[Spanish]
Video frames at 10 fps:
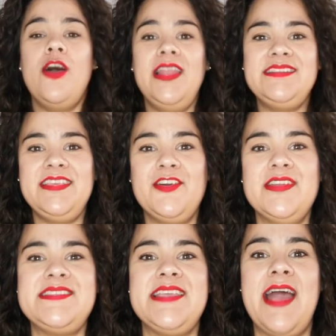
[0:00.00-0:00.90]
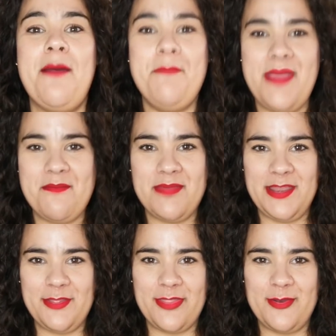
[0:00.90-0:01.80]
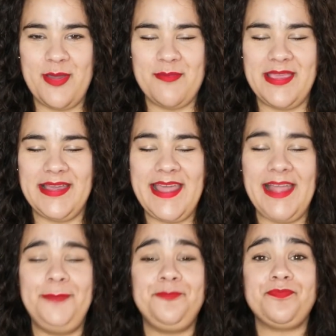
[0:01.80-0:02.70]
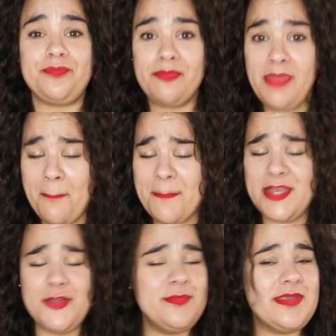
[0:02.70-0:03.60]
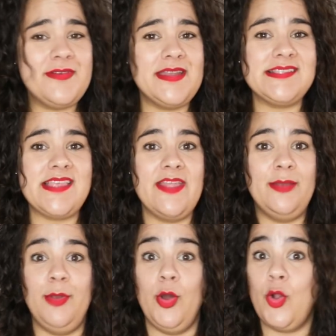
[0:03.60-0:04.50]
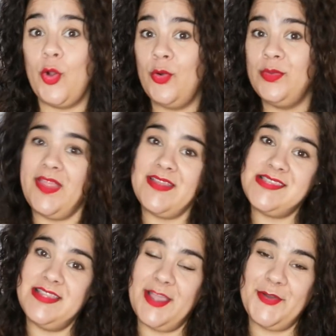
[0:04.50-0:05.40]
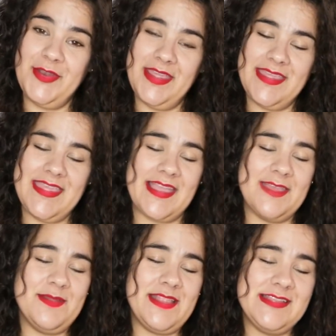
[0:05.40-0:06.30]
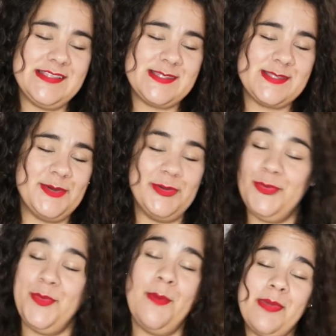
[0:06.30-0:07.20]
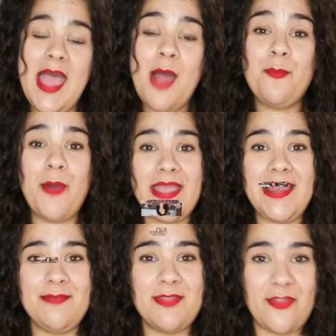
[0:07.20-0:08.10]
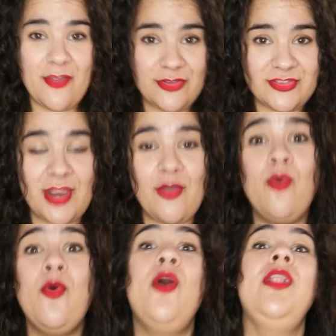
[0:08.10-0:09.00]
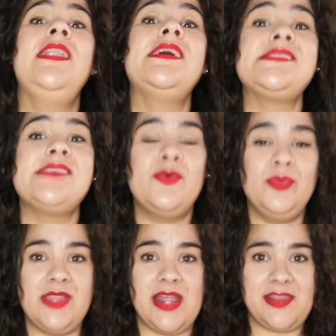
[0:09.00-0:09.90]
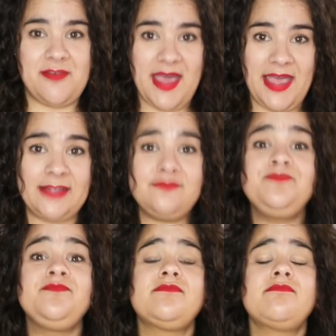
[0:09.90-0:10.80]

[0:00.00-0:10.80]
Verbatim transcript: Hola chicos y chicas, bienvenidos de nuevo a mi canal. Mi nombre es Vanessa del blog Conjuntadas sin Tacones y aquí me tenéis con un nuevo vídeo. Pues en el vídeo de hoy os traigo un haul de segunda rebaja.